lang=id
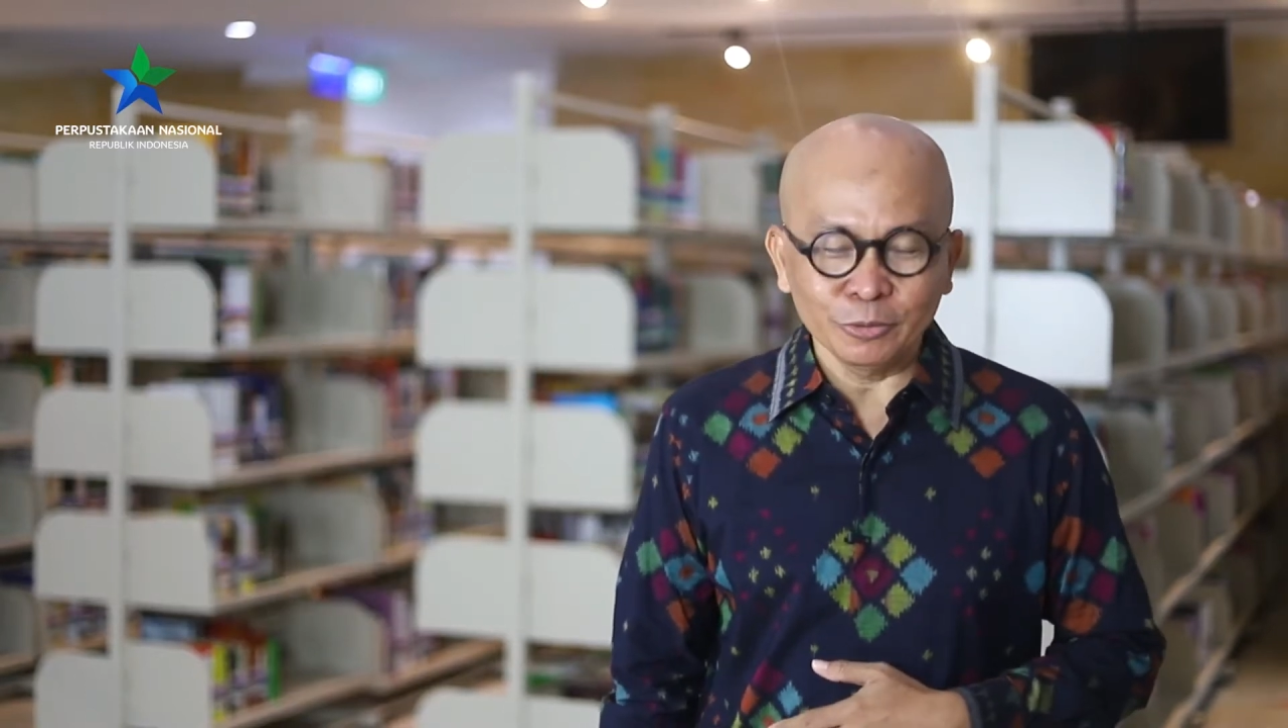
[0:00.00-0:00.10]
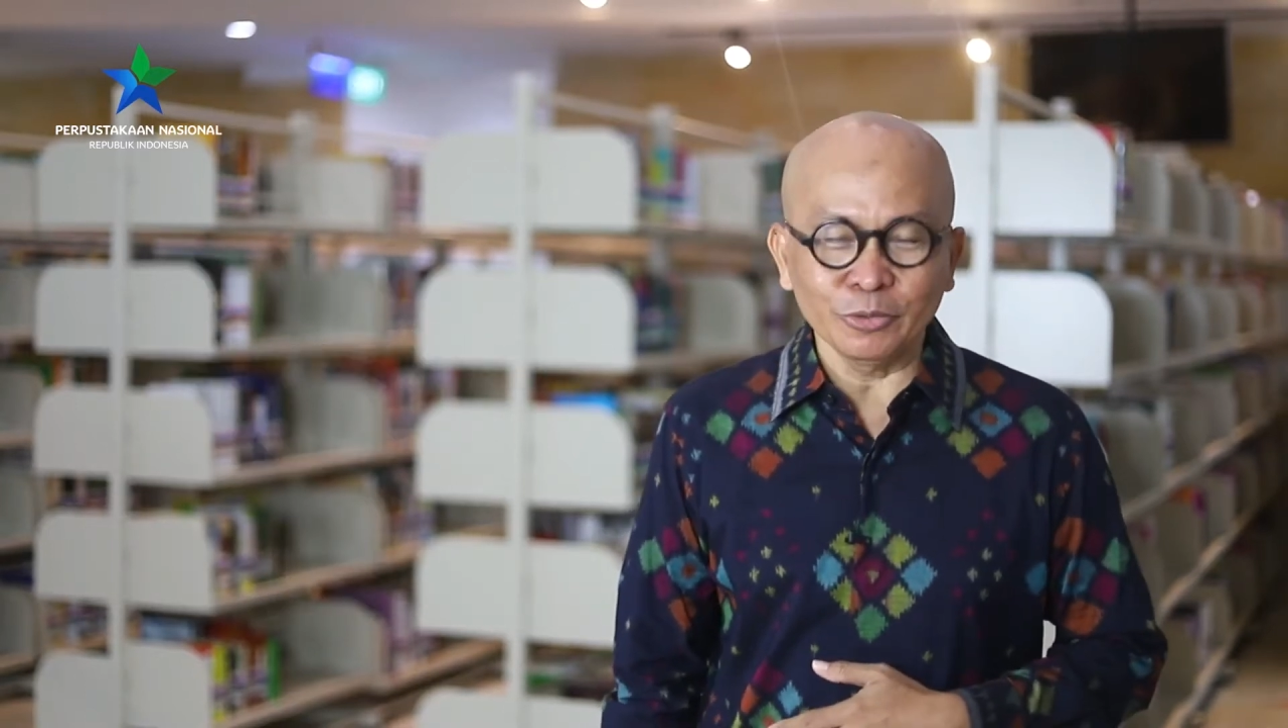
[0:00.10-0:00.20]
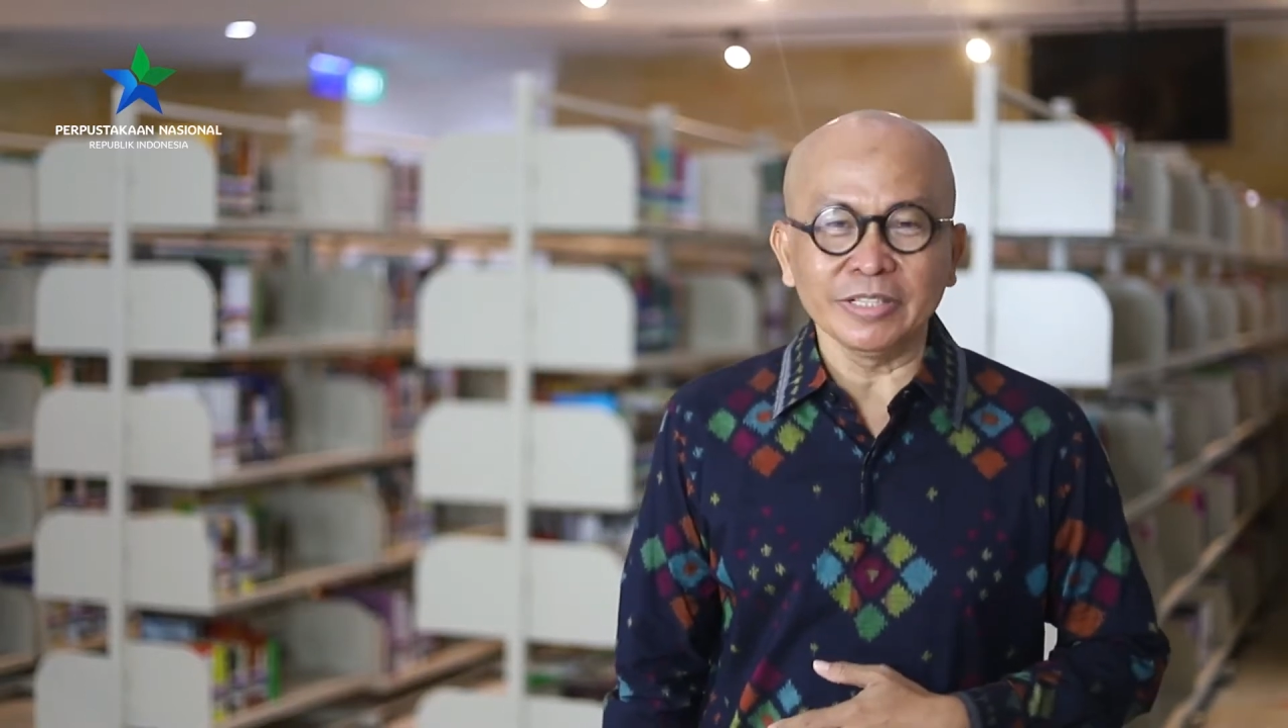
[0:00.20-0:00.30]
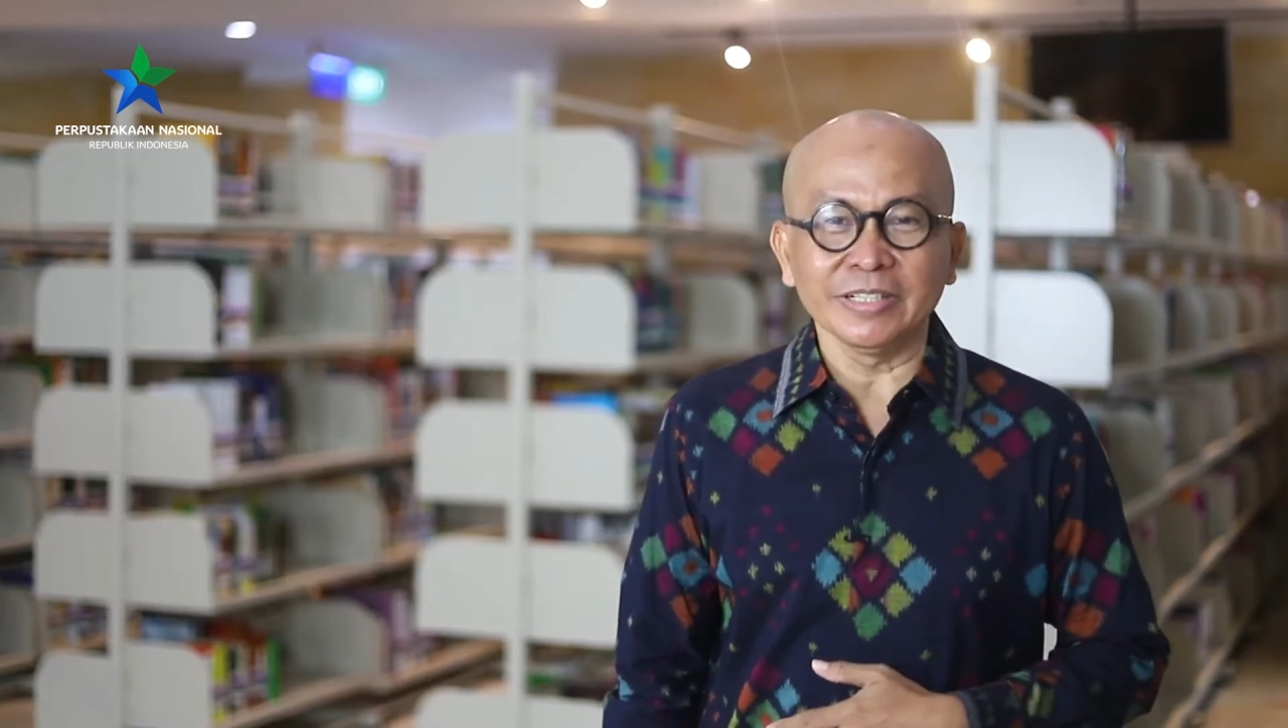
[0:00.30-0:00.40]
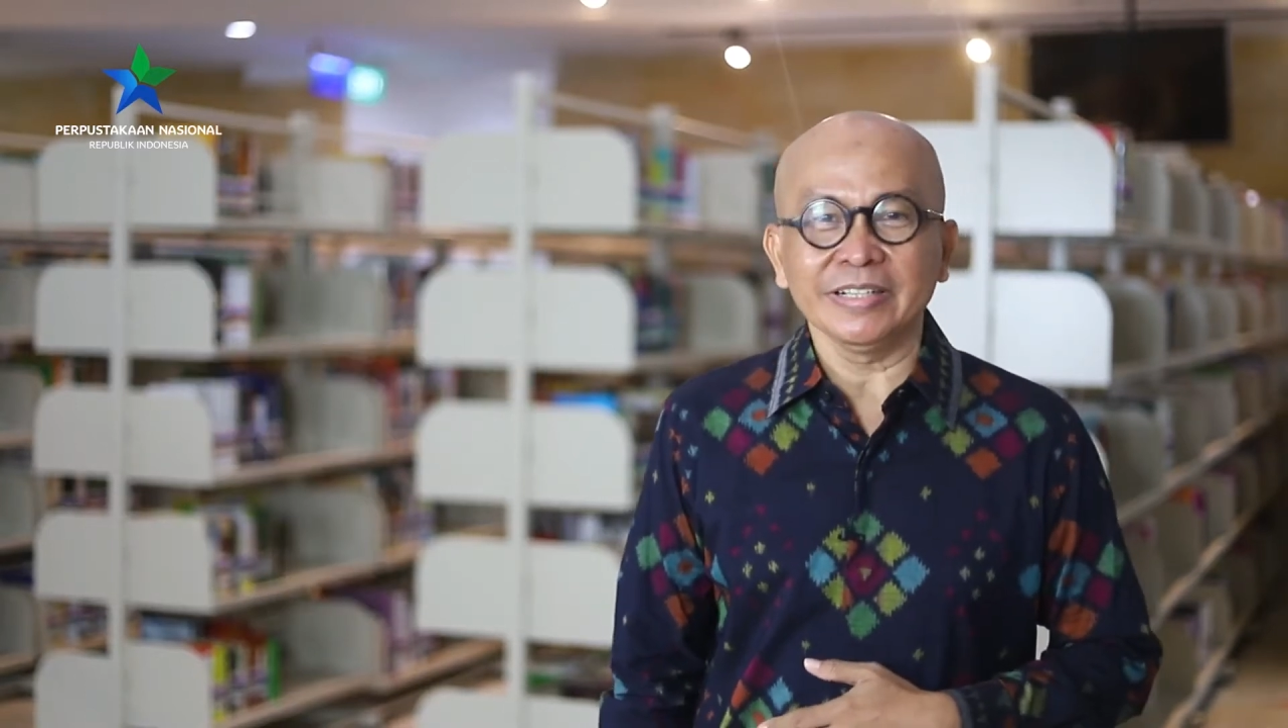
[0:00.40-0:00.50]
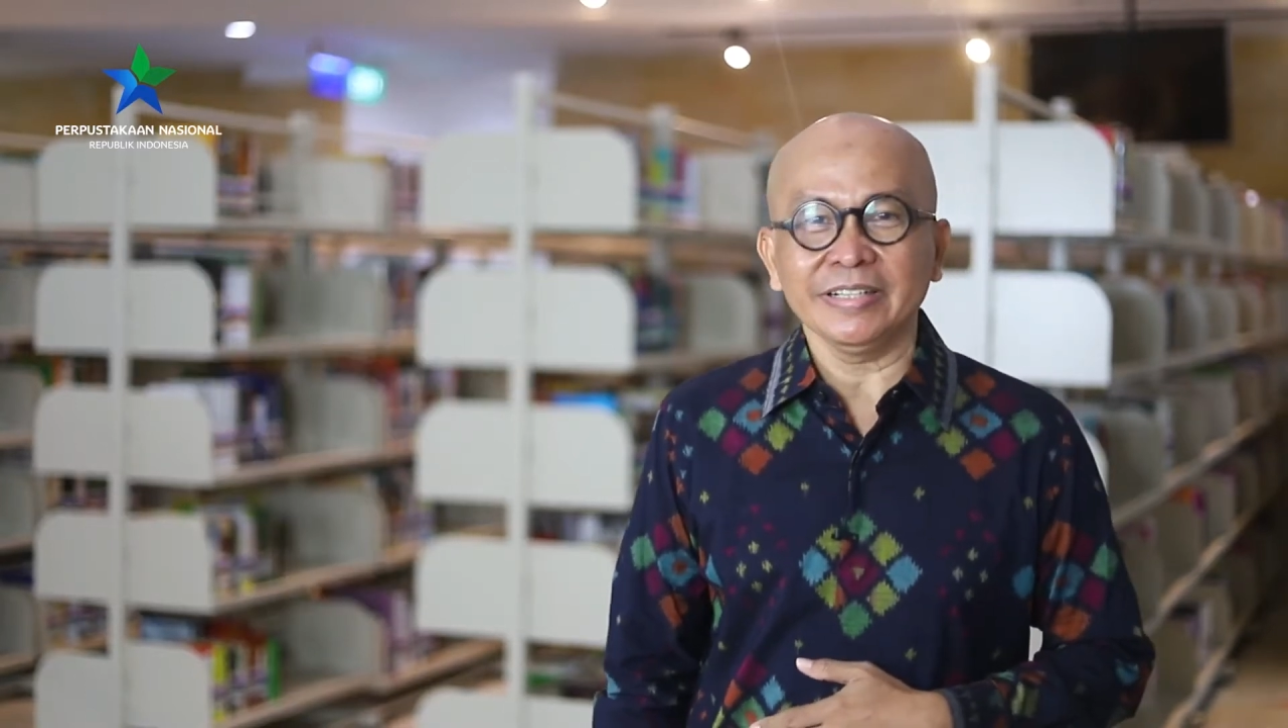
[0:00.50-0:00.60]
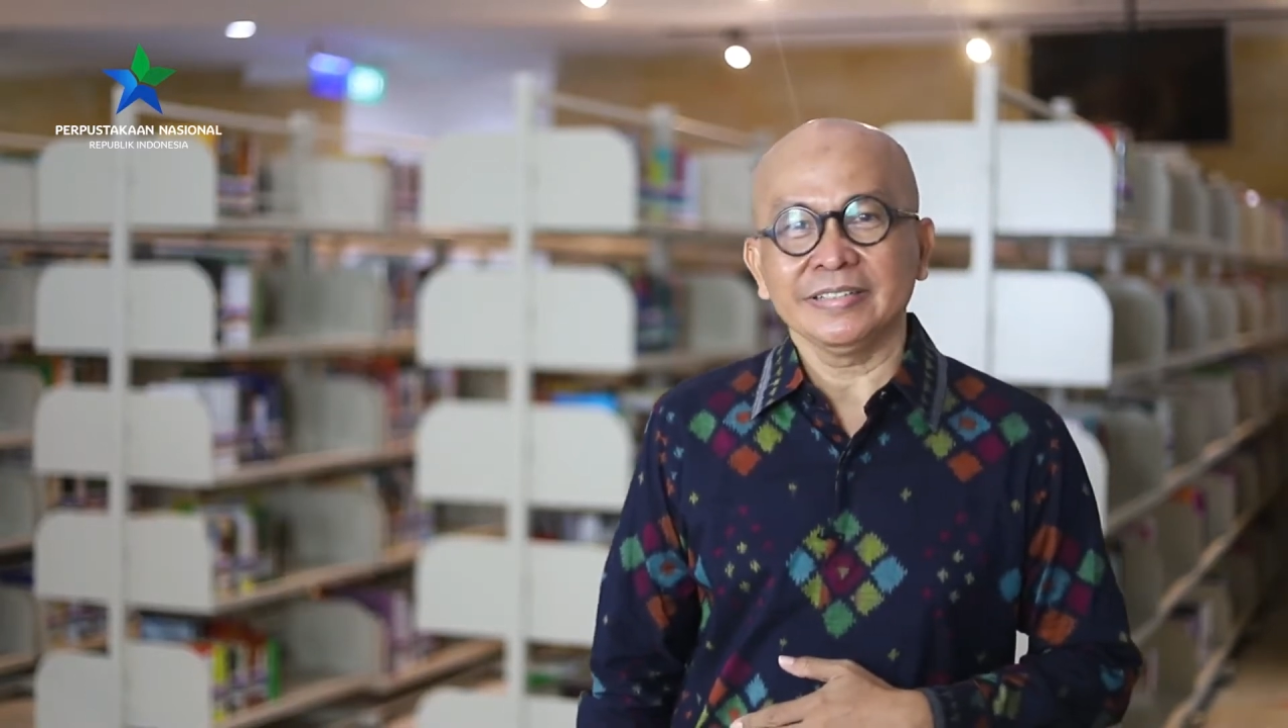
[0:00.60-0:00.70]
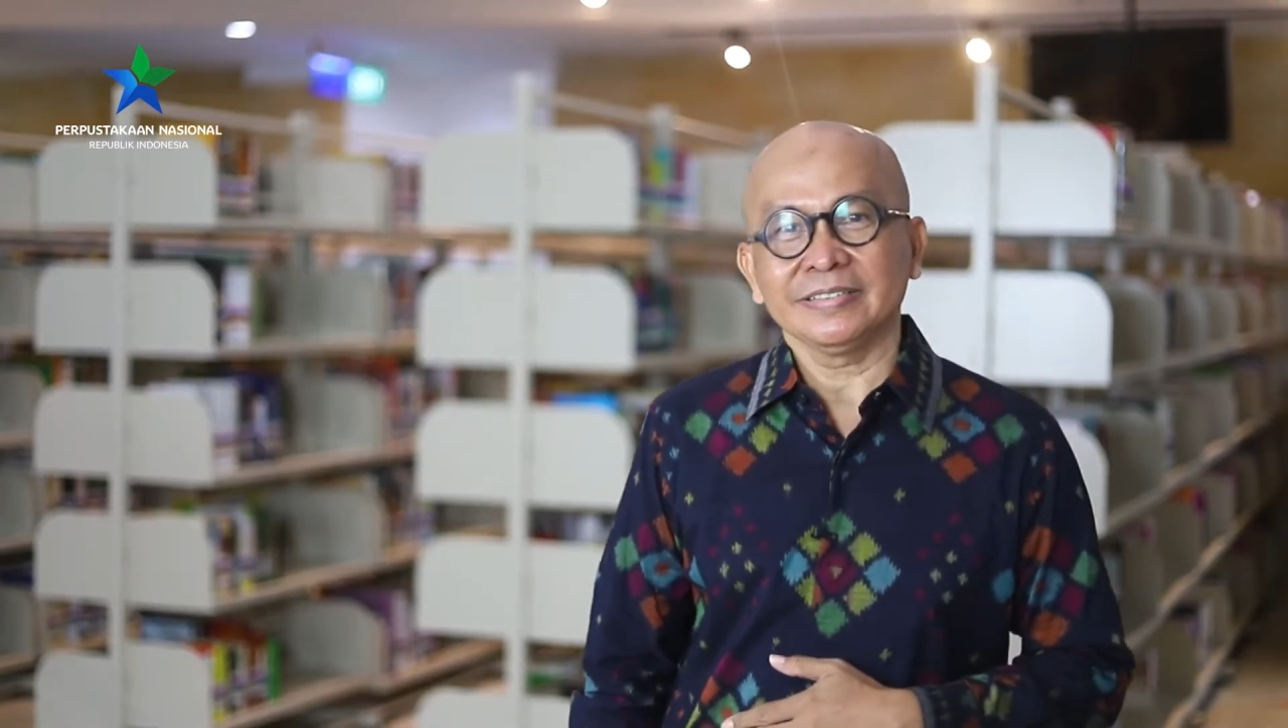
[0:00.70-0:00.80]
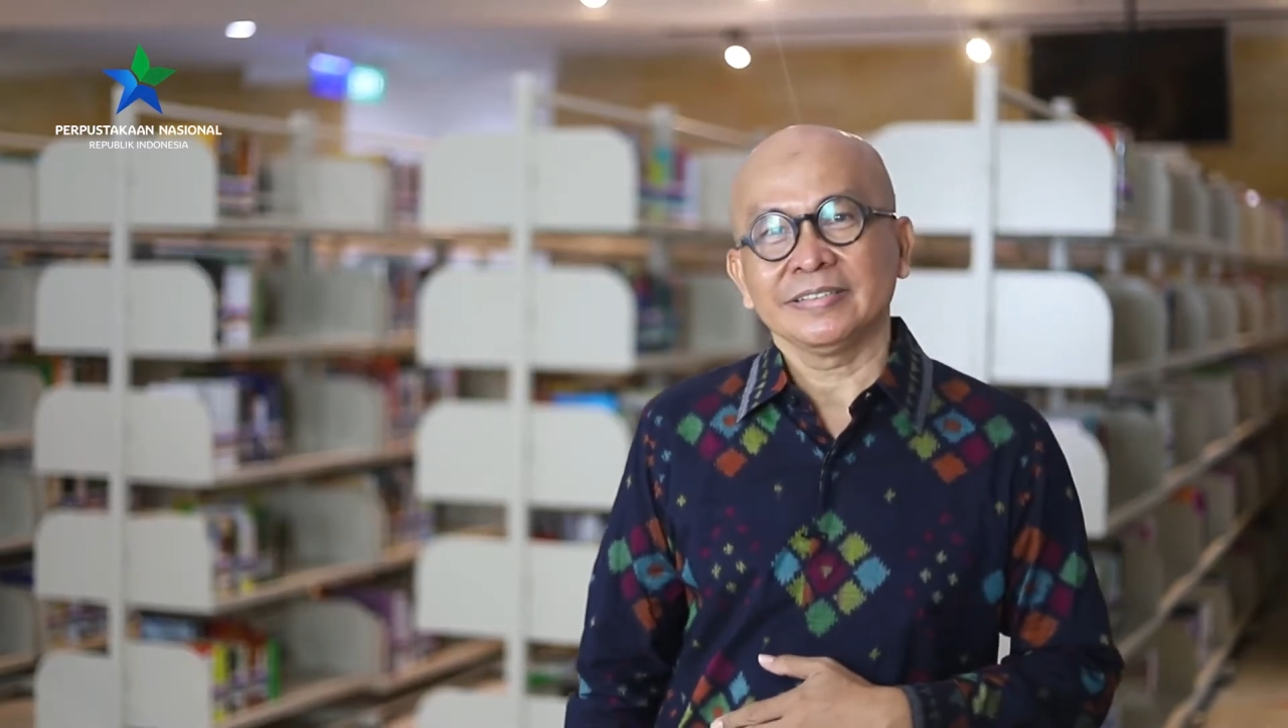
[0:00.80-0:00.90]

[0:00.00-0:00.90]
untuk negeri.